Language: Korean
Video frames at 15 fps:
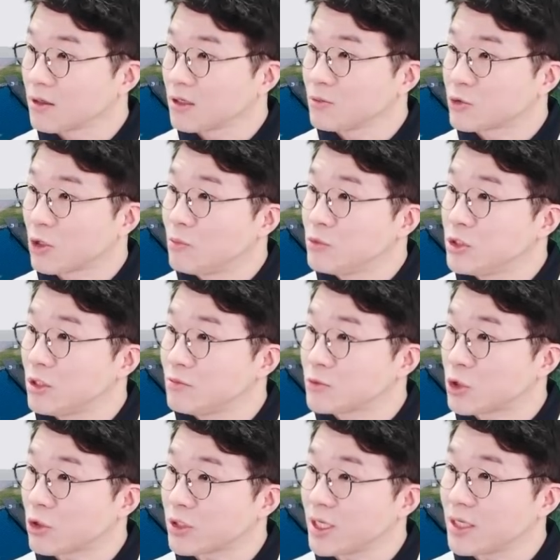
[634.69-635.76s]
그럼 점점
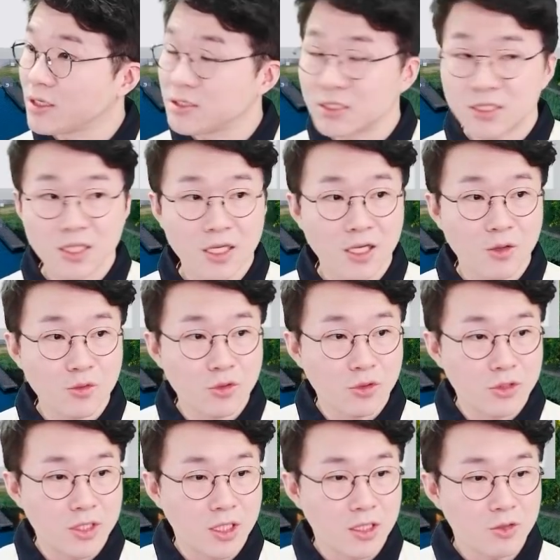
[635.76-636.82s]
적게 일하는 시대가 오는
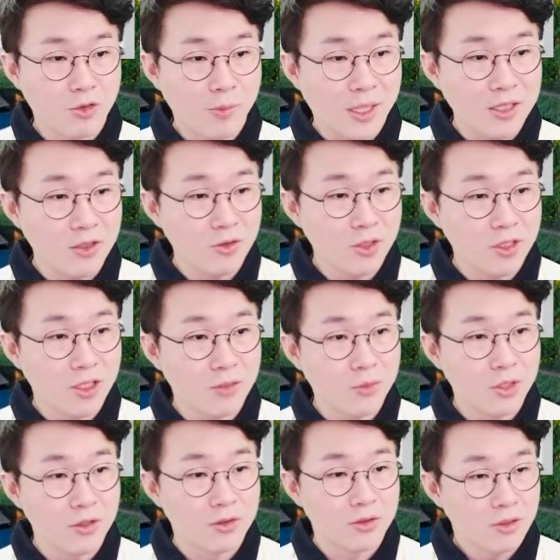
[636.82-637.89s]
거냐. 또 반대로
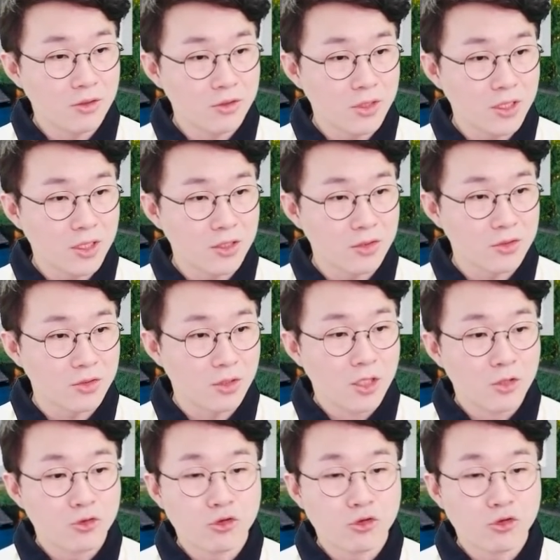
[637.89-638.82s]
얘기하면 이런 얘기를 하는 거죠.